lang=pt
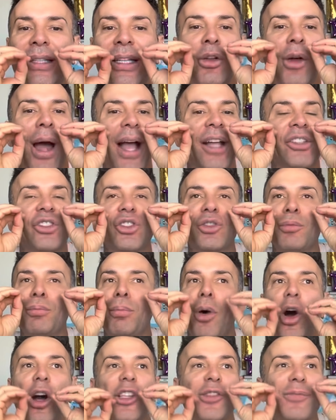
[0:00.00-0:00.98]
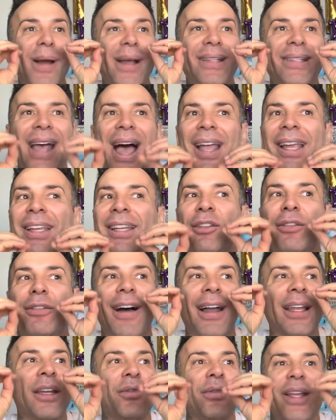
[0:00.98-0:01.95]
Não, a gente não pode mais saindo
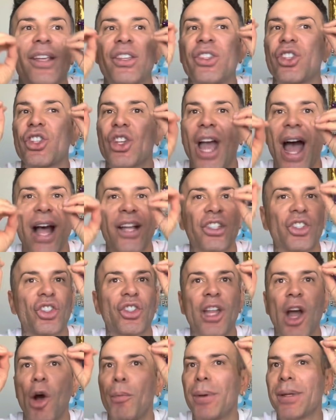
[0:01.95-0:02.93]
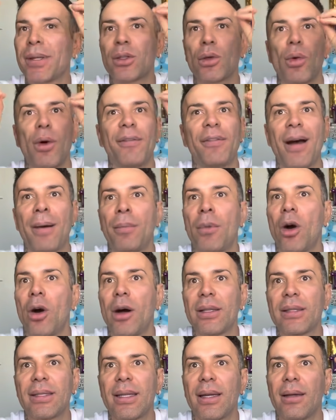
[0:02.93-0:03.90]
falando que a gente acha de tal pessoa
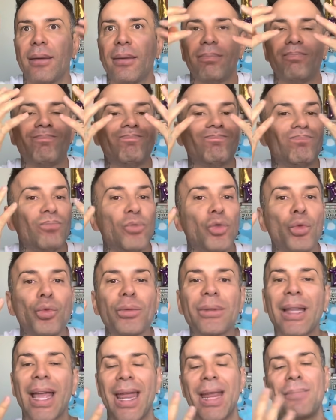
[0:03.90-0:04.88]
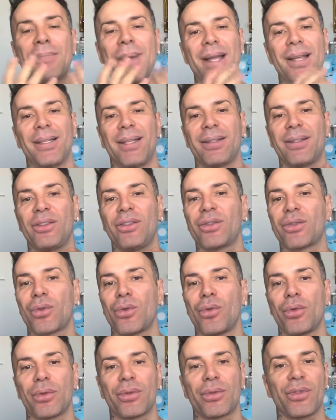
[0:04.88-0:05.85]
famosa. Não tem mais esse
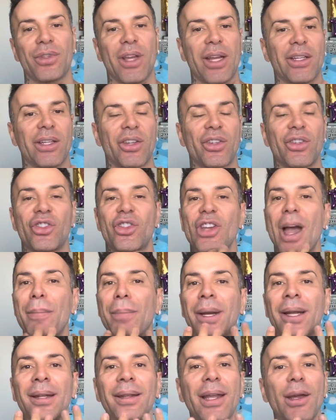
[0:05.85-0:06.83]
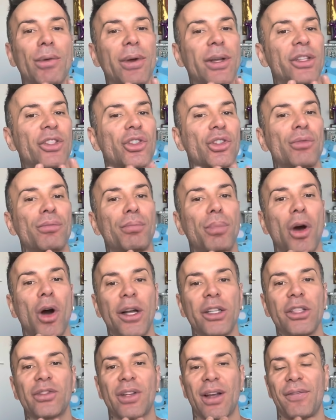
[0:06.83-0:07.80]
discurso, gente. A gente já aprendeu que a gente não
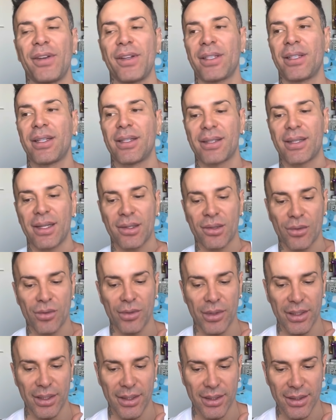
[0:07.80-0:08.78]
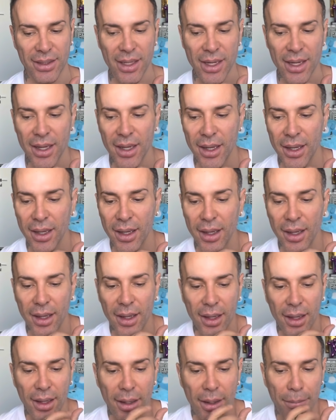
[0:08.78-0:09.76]
pode ficar fazendo essas coisas.
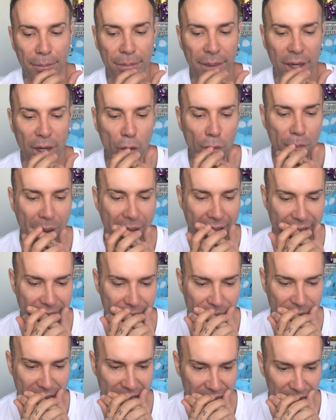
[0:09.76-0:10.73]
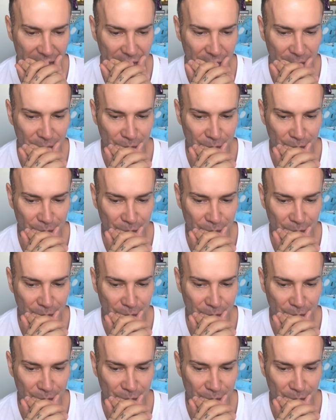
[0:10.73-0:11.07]
Meu pai amado.